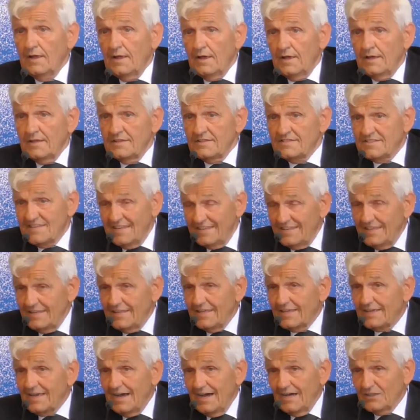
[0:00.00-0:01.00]
Si è
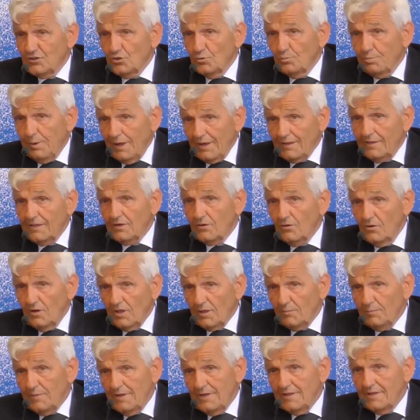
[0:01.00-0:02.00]
dedicato
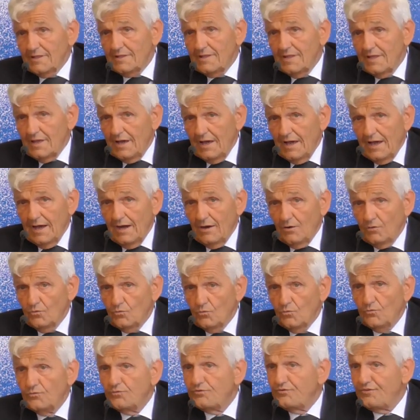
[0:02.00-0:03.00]
particolarmente a
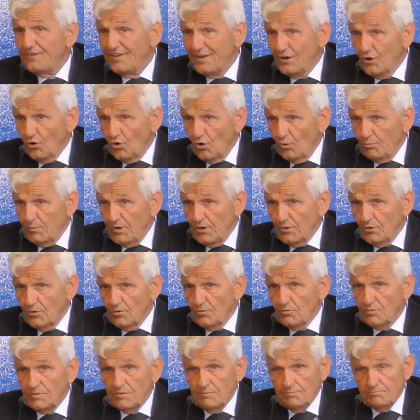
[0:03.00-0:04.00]
un
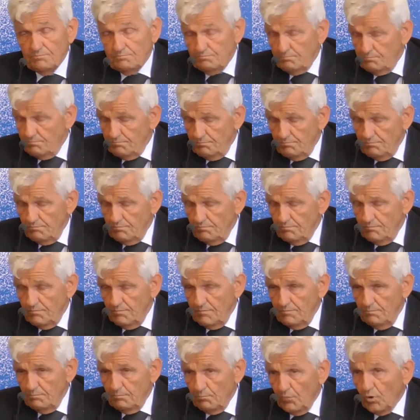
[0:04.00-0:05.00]
fenomeno
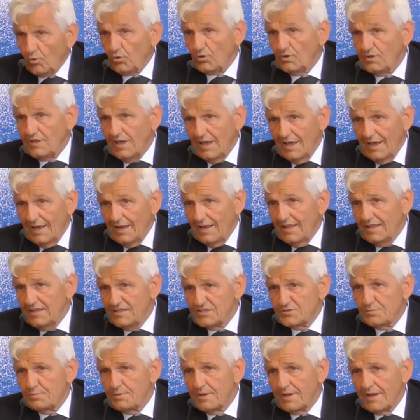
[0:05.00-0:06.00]
mortale,
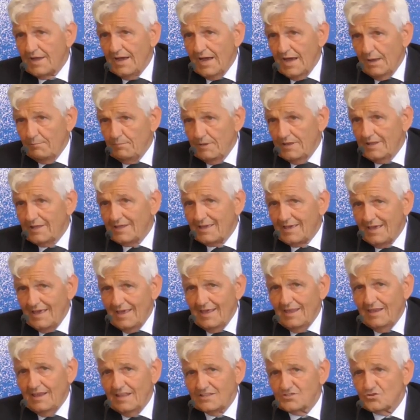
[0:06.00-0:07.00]
inspiegabile, che è
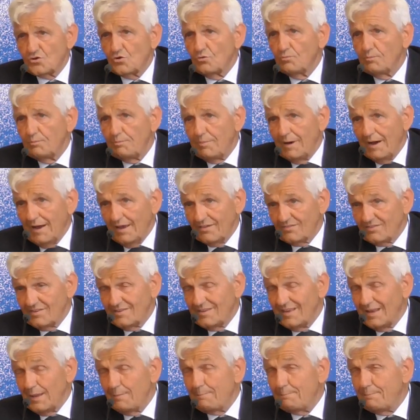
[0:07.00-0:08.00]
la scomparsa
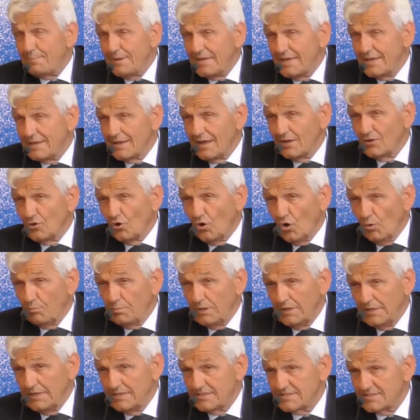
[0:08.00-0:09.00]
della pinna
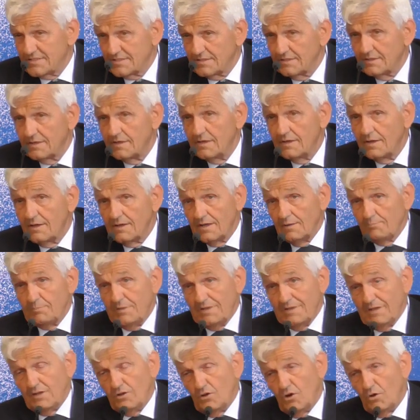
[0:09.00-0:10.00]
nobilis. La
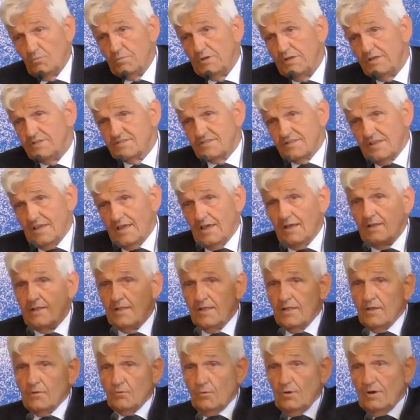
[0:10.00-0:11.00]
pinna nobilis è
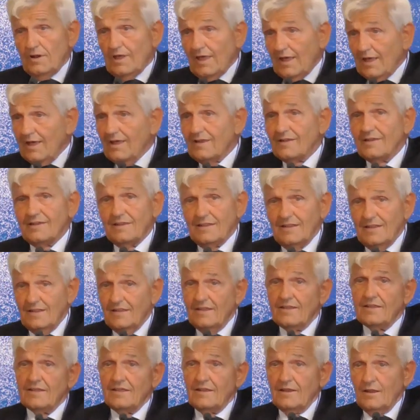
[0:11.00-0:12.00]
quel grande,
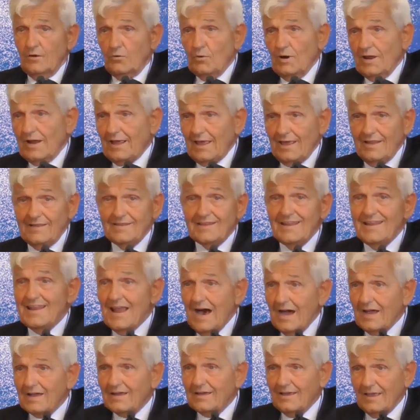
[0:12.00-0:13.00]
quella grande
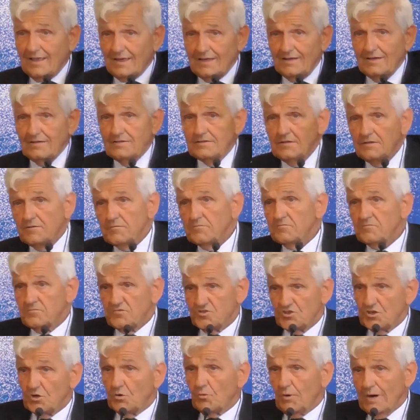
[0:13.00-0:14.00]
nacchera,
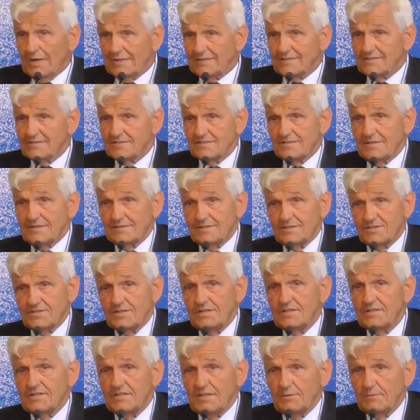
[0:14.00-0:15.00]
50-60
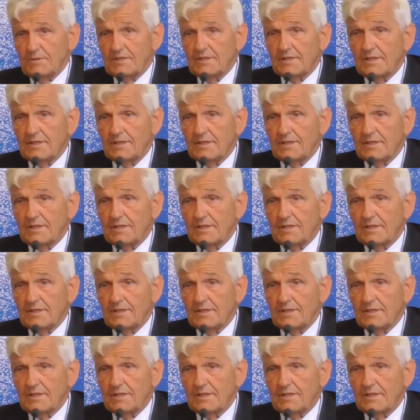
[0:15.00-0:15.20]
cm,